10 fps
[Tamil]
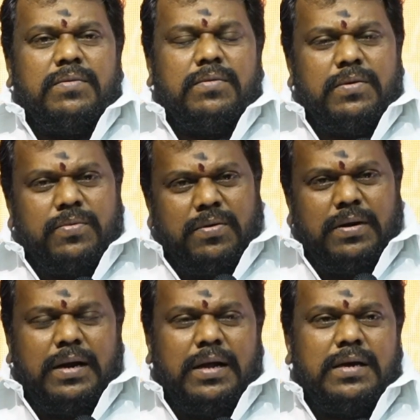ஒரு ஊர்
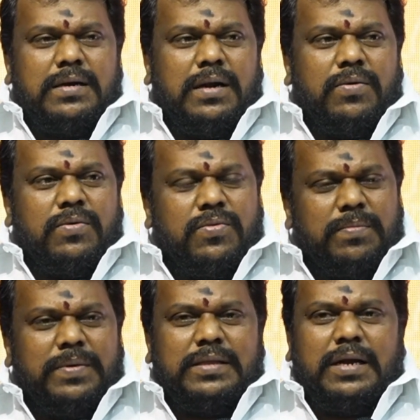நல்லா இருக்குன்னா ஒரு
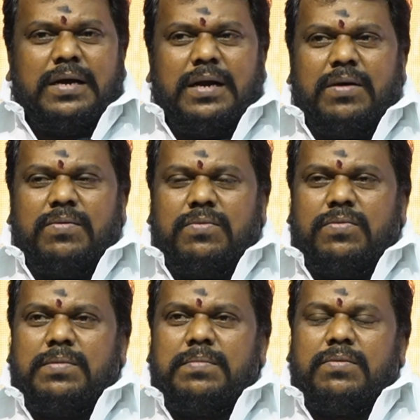குடும்பத்தை இழக்கலாம் ஒரு
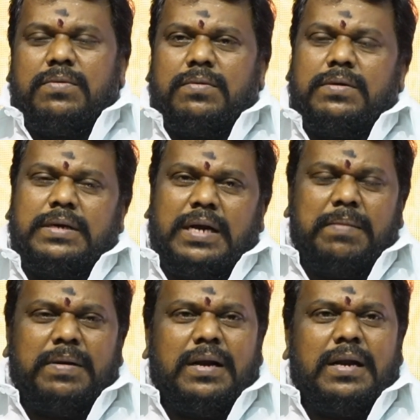குடும்பம் ஒரு
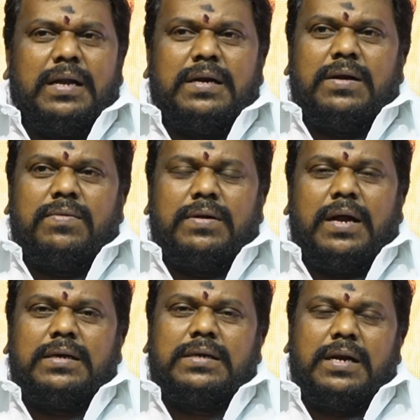கிராமம் நல்லா இருக்குன்னா ஒரு
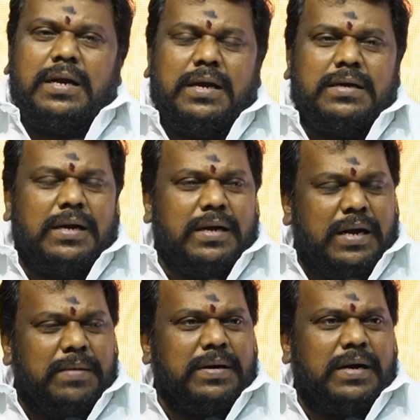நாட்டு நல்லா இருக்குன்னா
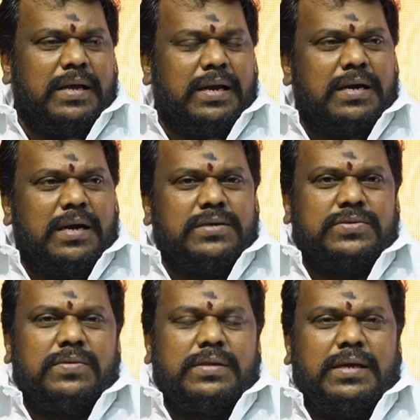கிராமங்களை இழக்கலாம்னு
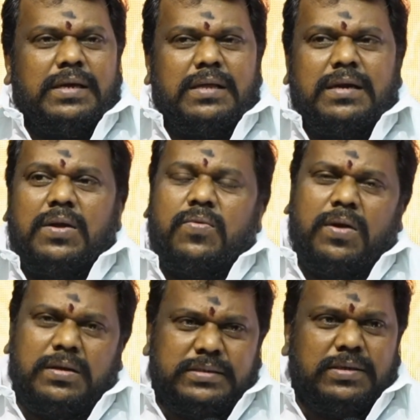சொல்லுது அதனால்
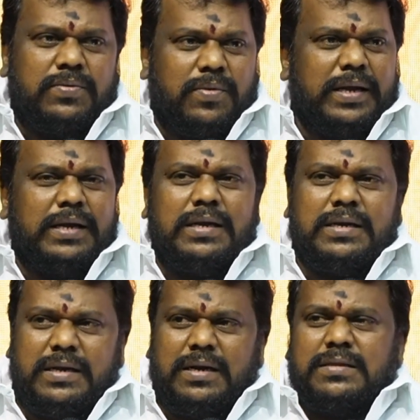கொலை கொலை
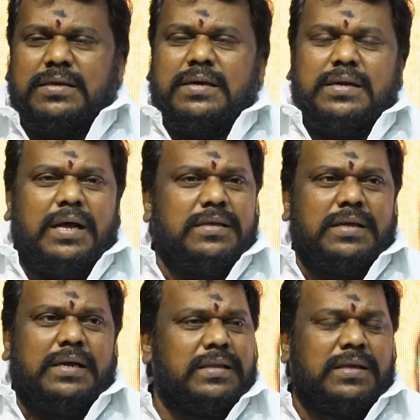நீ எடுத்துக்கிட்டால்
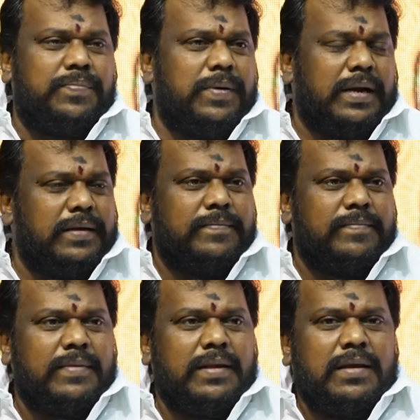அது எங்கே தப்பு இல்லை
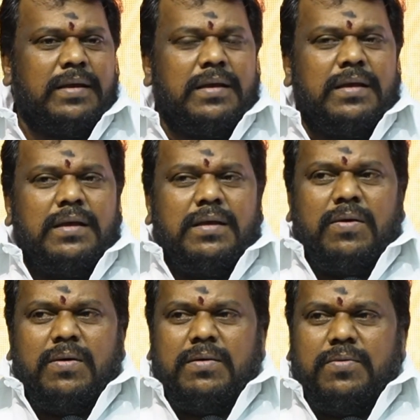
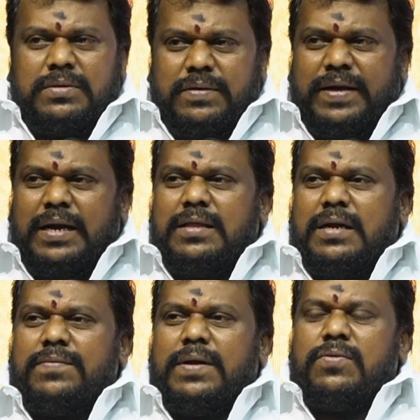ஒருத்தர் வேலை
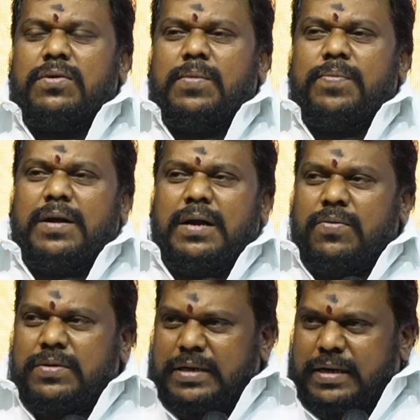தேடி வெளியூருக்கு போகிறான்னா
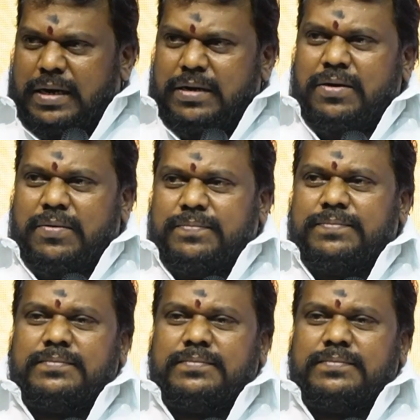ஒருத்தரை இழக்கிறோம்